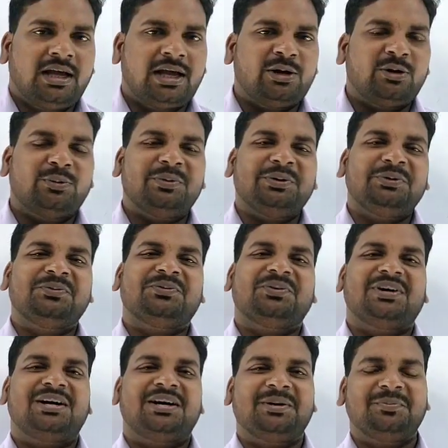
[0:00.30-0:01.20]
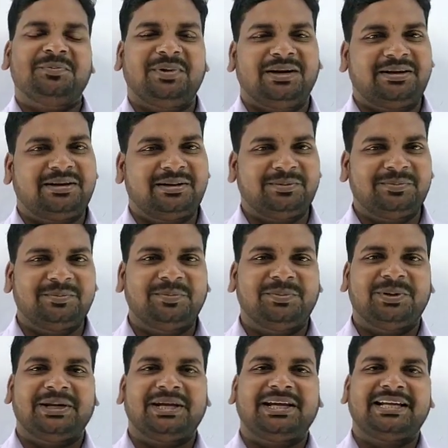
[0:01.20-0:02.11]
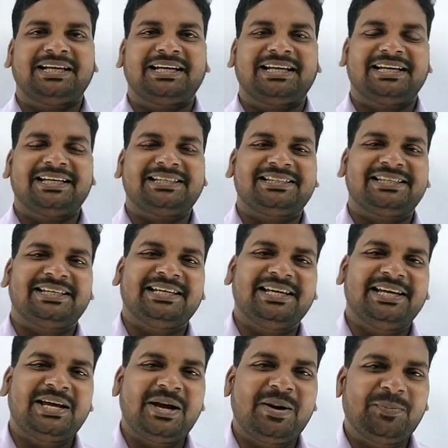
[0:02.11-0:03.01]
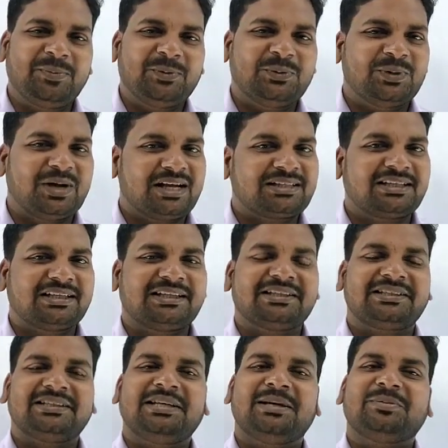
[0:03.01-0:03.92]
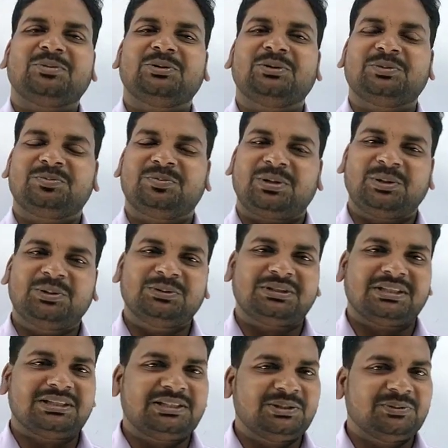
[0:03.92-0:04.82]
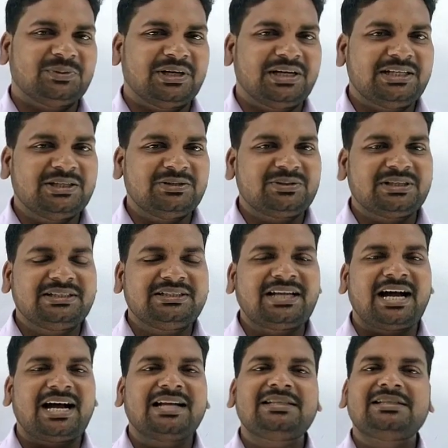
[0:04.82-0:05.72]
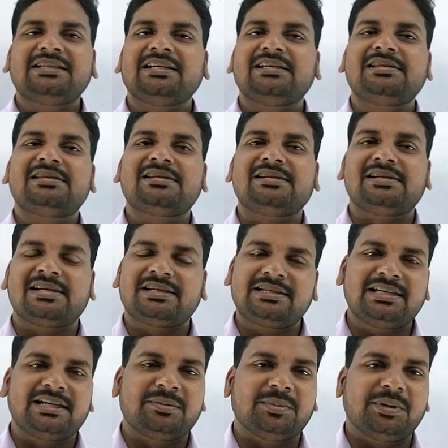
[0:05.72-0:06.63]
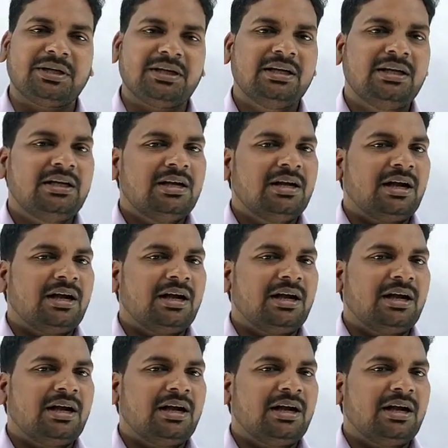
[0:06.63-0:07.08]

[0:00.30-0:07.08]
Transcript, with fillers: हेलो वन वेलकम बैक कैसे हैं आप लोग आशा करते हैं आप लोग बहुत अच्छे होंगे डियर स्टूडेंट्स आज के इस लेक्चर में